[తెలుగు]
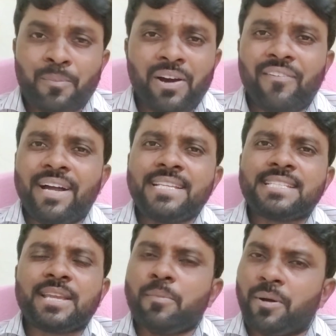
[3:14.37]
మా
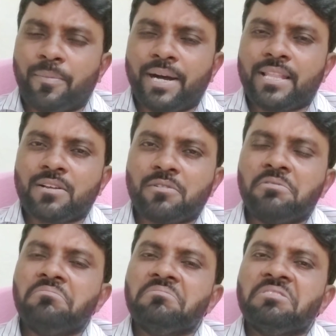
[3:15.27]
వాయిస్కి మా బాధకు
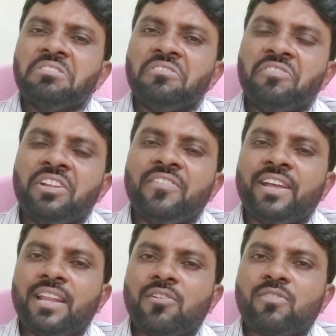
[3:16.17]

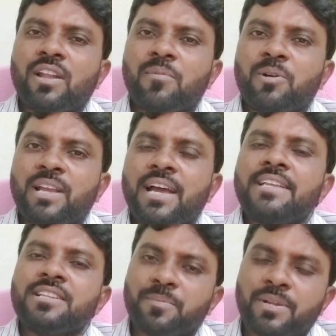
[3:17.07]
విలువే లేకుండా పోయా
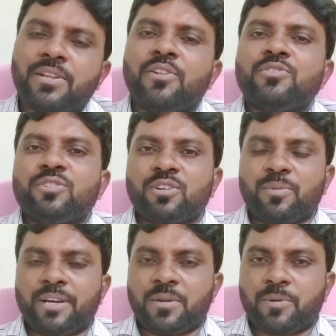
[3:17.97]
అని చెప్పి
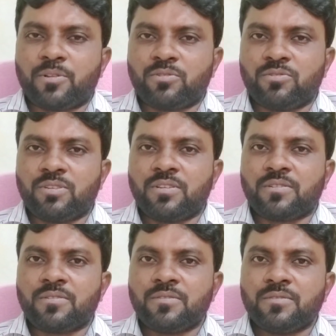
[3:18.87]
నిరుద్యోగులు బాధపడుతూ
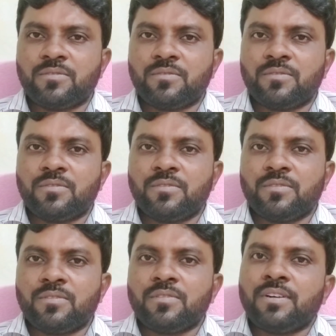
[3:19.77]
ఉన్నారు
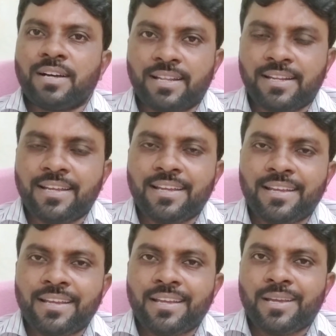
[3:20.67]
అరే
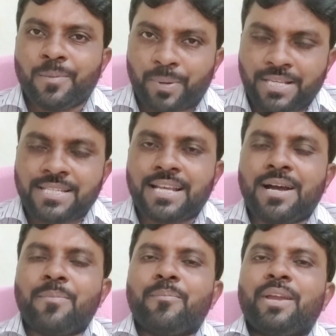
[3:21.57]

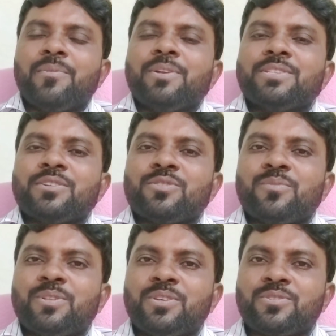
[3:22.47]
ప్రజలుగా మేమిచ్చే
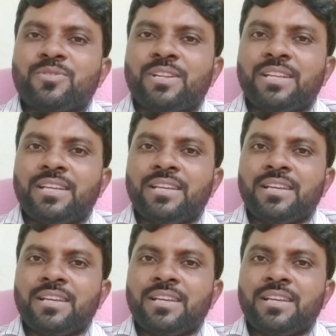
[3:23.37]
సొమ్ము తీసుకొని